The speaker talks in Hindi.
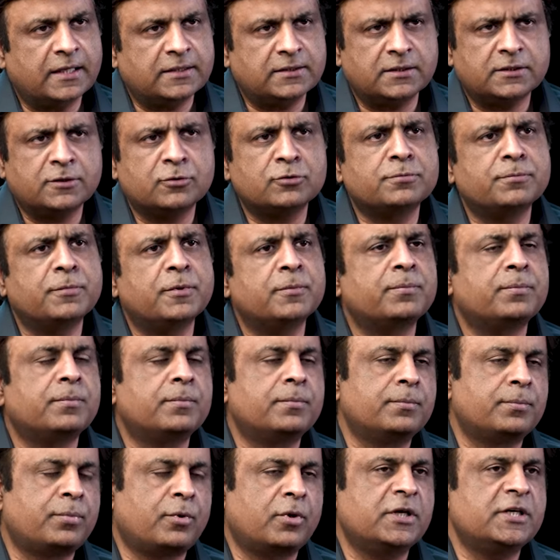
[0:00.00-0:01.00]
कहते थे उसमें
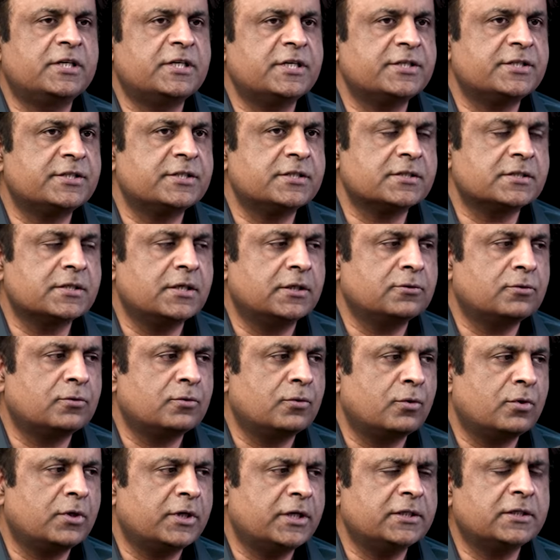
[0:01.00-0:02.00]
पॉलिटिशियंस का तो
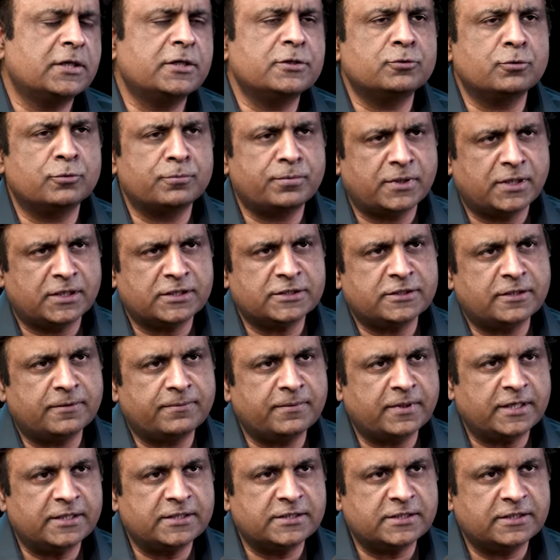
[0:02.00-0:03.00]
रोल नहीं था यूब खान
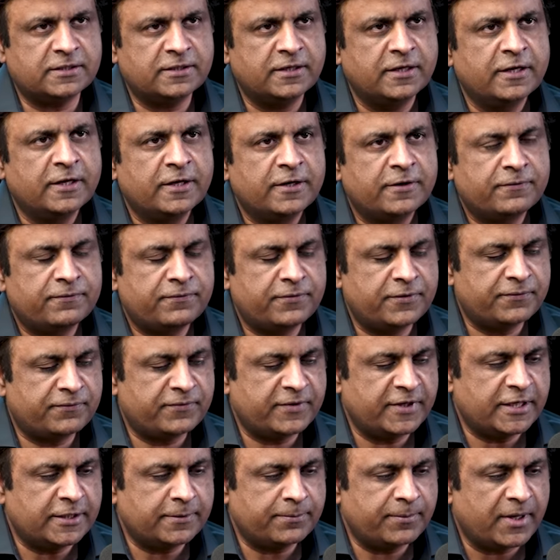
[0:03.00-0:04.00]
साहब
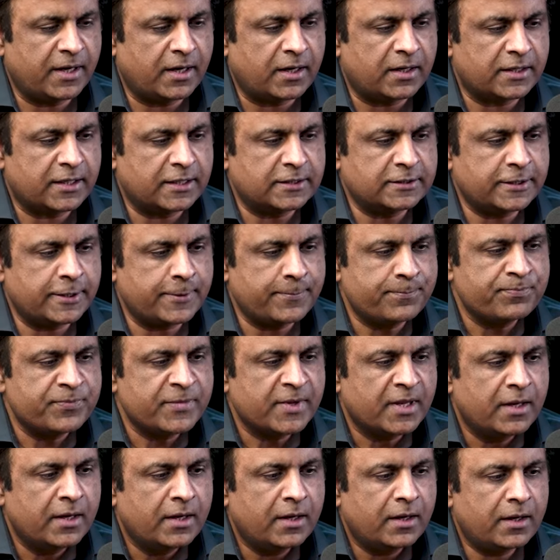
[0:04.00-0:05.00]
1958 में आ गए थे
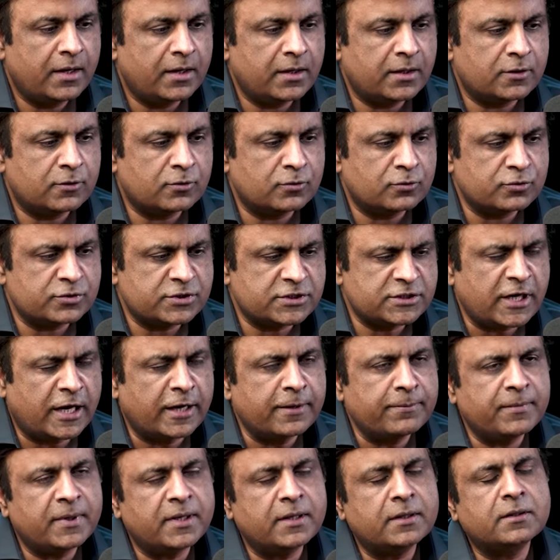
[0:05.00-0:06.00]
उस
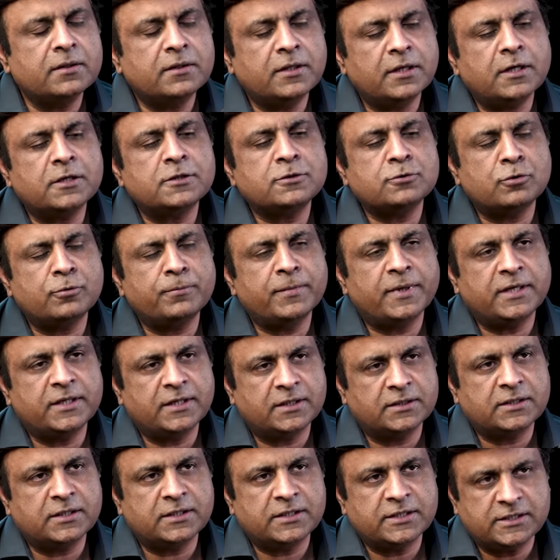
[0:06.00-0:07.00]
टाइम में देर आर सो
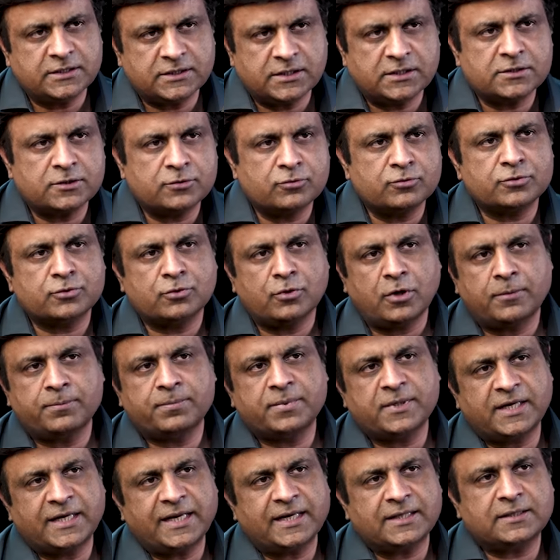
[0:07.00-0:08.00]
मैनी अदर रीज़न उसको
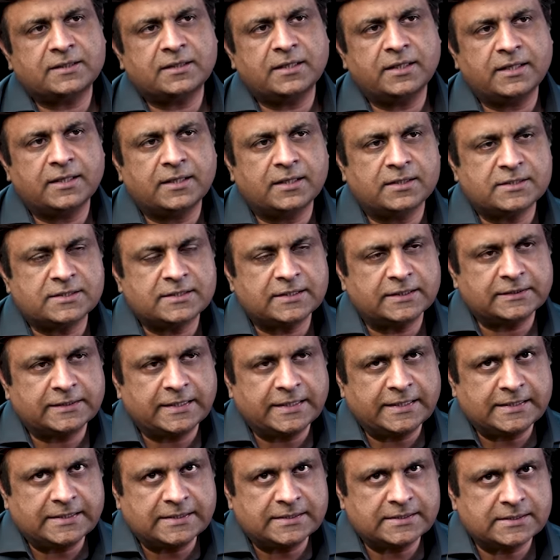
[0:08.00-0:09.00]
आप कनेक्ट नहीं कर
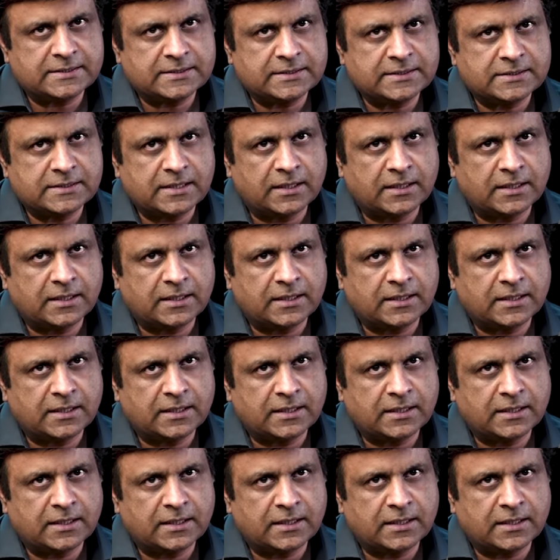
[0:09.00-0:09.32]
सकते एक रीज़न के